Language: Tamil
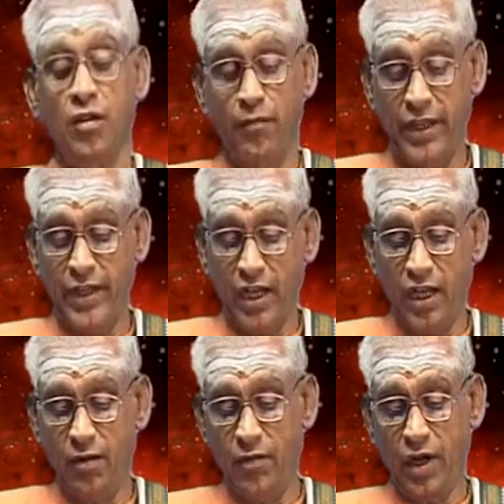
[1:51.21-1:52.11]

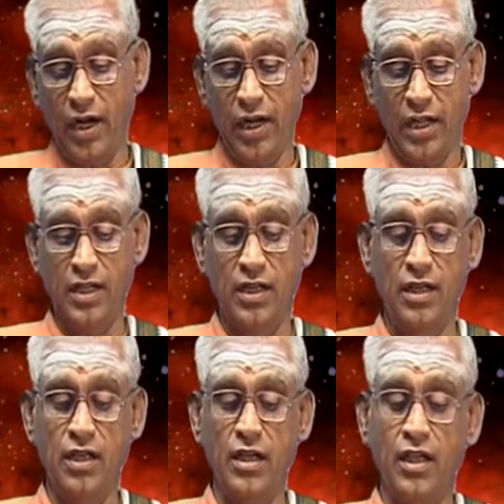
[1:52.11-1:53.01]
மெய்யகம் நாட
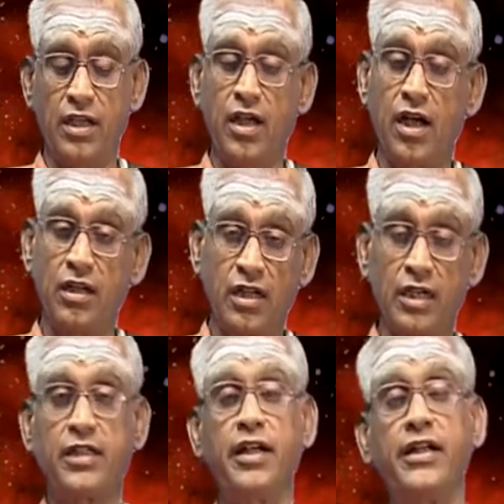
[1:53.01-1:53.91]
யான்
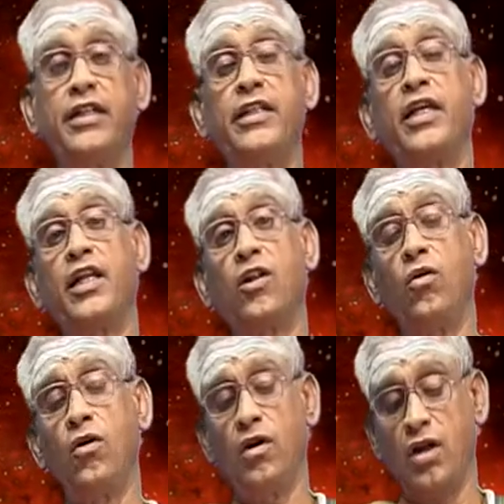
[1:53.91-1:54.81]
தட்டழிந்தேன்
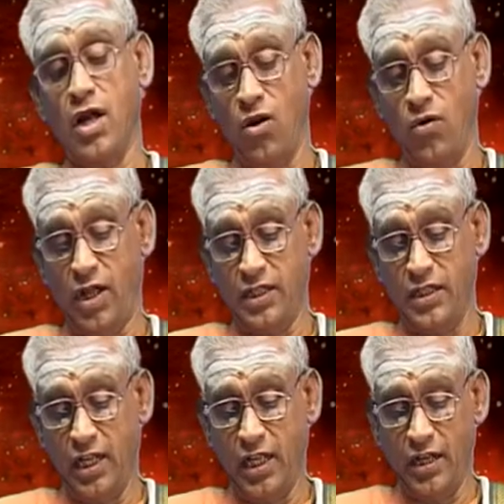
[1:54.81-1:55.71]
அருள்
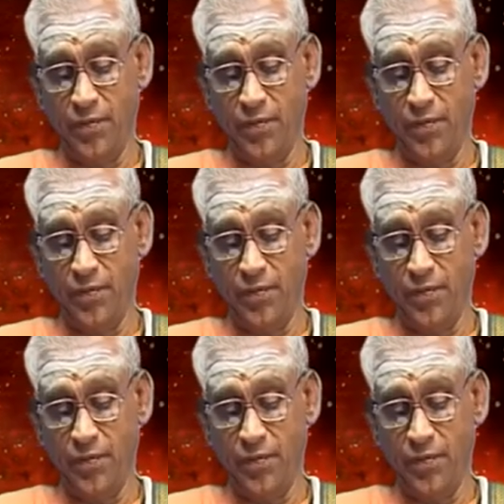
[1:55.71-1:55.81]
அருணாச்சலா